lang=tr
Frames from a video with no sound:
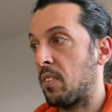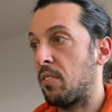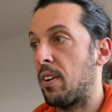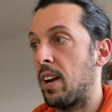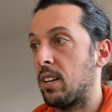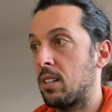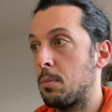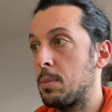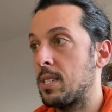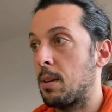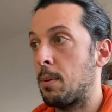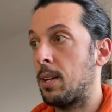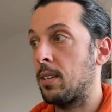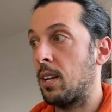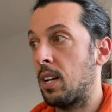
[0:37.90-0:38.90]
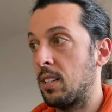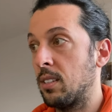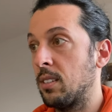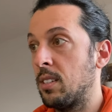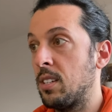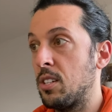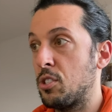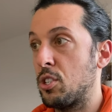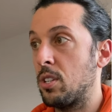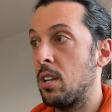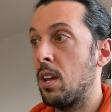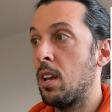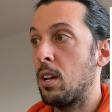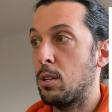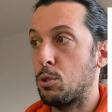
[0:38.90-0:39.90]
farklı bir zaman alındığı için
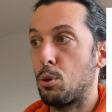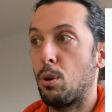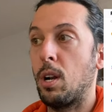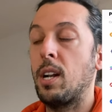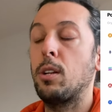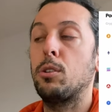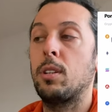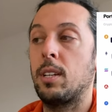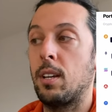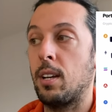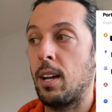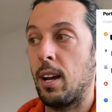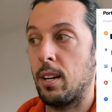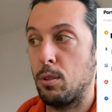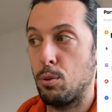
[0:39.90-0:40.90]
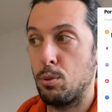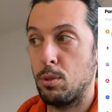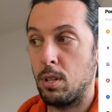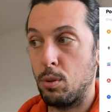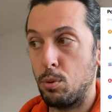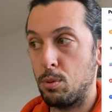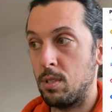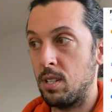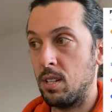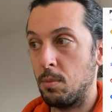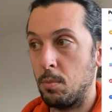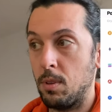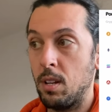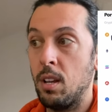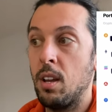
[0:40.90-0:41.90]
Solana'daki kar
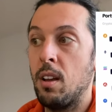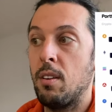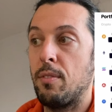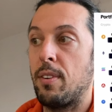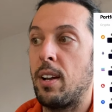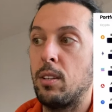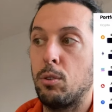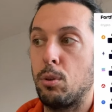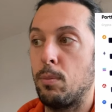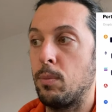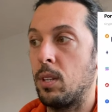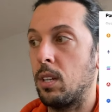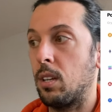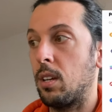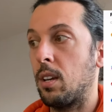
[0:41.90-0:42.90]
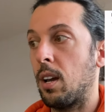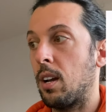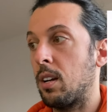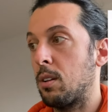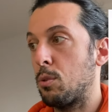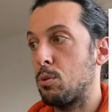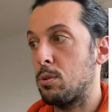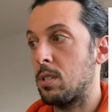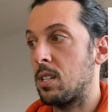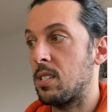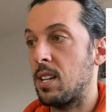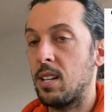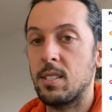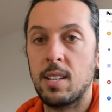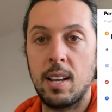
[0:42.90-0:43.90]
%120, Phantom'daki kar
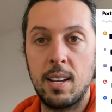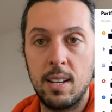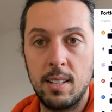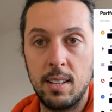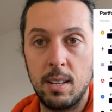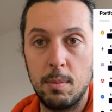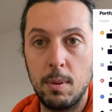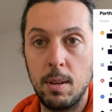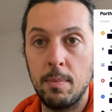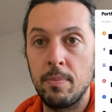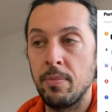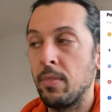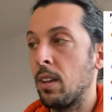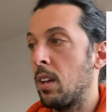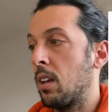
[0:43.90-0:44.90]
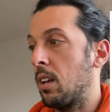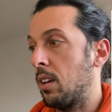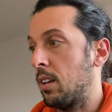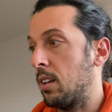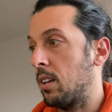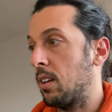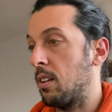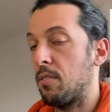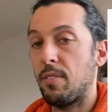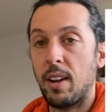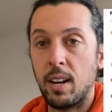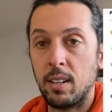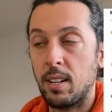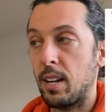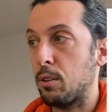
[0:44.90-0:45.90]
%87 gibi e,
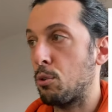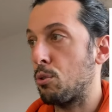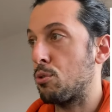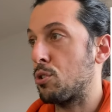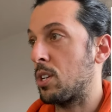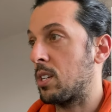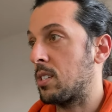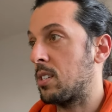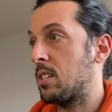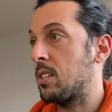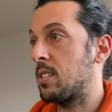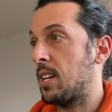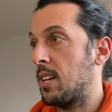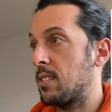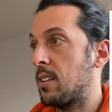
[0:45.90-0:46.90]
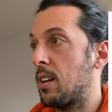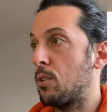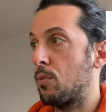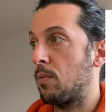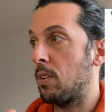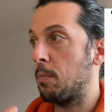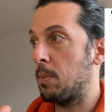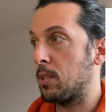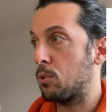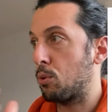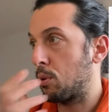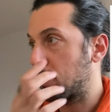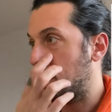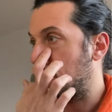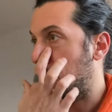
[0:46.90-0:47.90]
farklar göreceksiniz. Ethereum ve
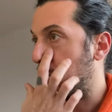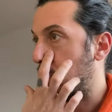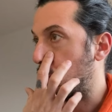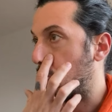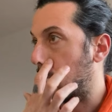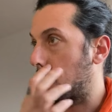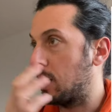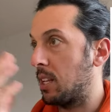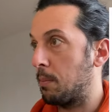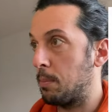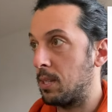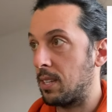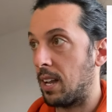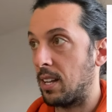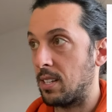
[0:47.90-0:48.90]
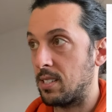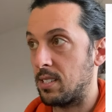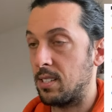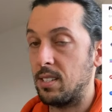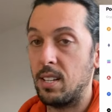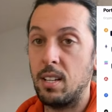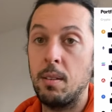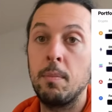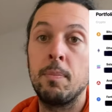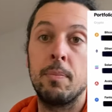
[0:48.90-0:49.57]
Bitcoin'de de aynı şekilde bir tanesinde